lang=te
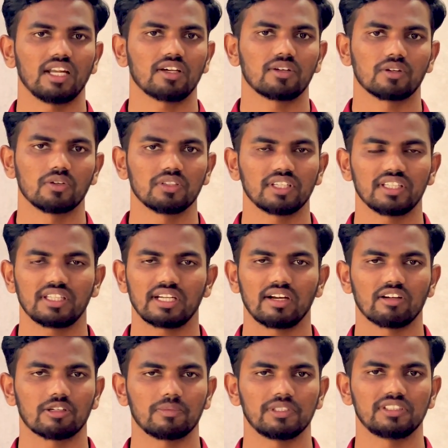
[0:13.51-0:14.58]
చాలా గ్రోత్ అయితే
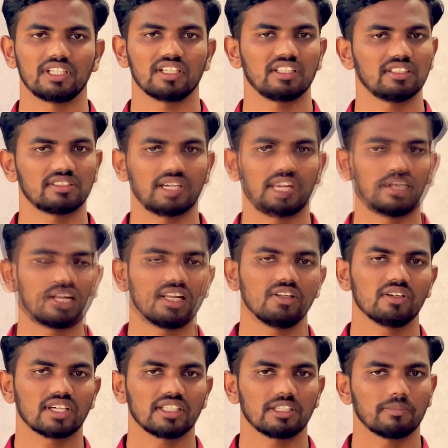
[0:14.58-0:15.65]
రావడం జరిగింది
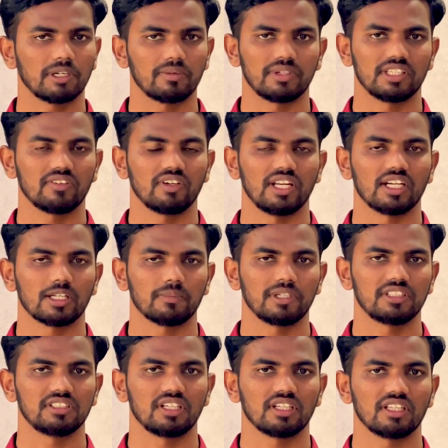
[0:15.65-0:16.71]
జనాల్లోకి అయితే మనం అయితే
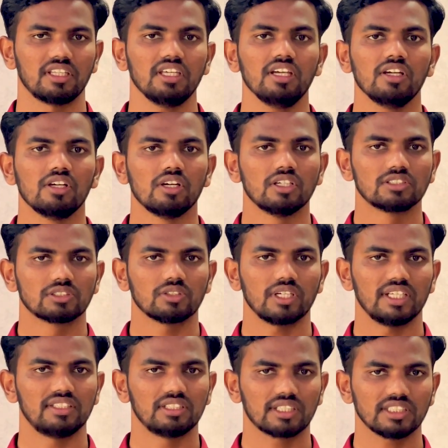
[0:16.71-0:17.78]
వెళ్ళడం అయితే జరిగింది
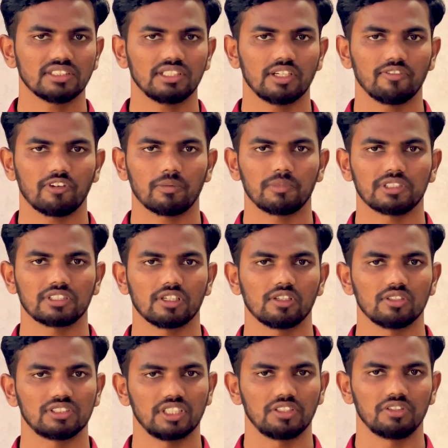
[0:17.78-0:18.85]
సో ఎడ్యుకేషన్
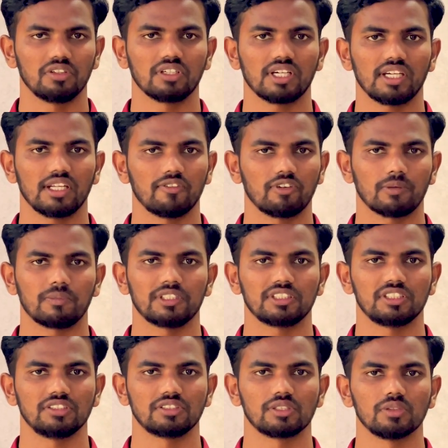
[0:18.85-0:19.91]
ఇన్ఫర్మేషన్లో జెన్యున్గా
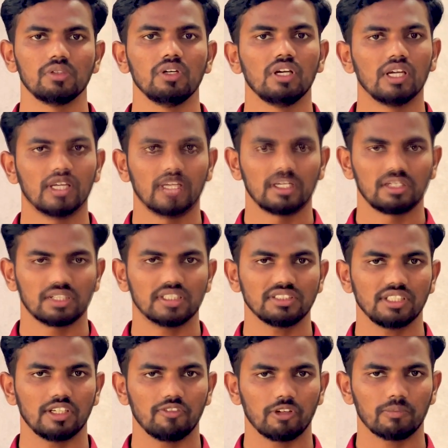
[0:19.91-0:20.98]
ఇన్ఫర్మేషన్ ఇస్తూ
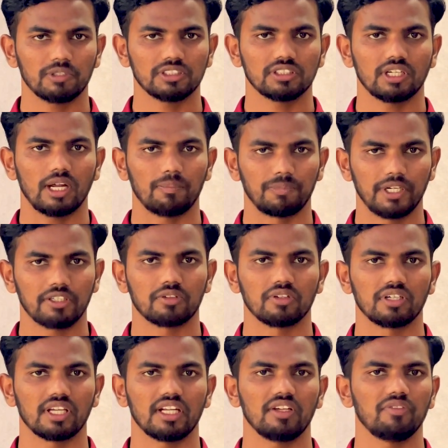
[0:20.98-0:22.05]
ఎడ్యుకేషన్ ఇన్ఫర్మేషన్
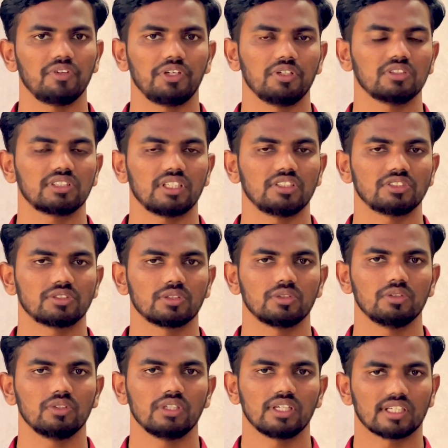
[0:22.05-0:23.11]
అప్డేట్ ఉంటేనే వీడియో
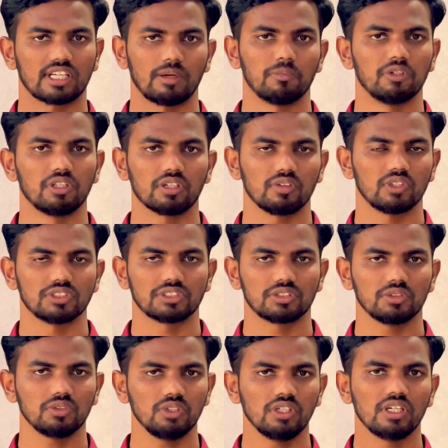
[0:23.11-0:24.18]
చేస్తూ ఇట్లా ముందుకు
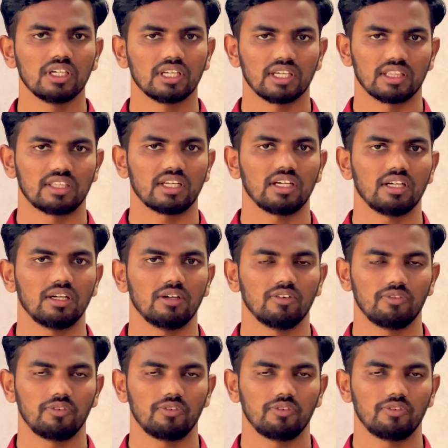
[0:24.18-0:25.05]
వస్తూ ఇంత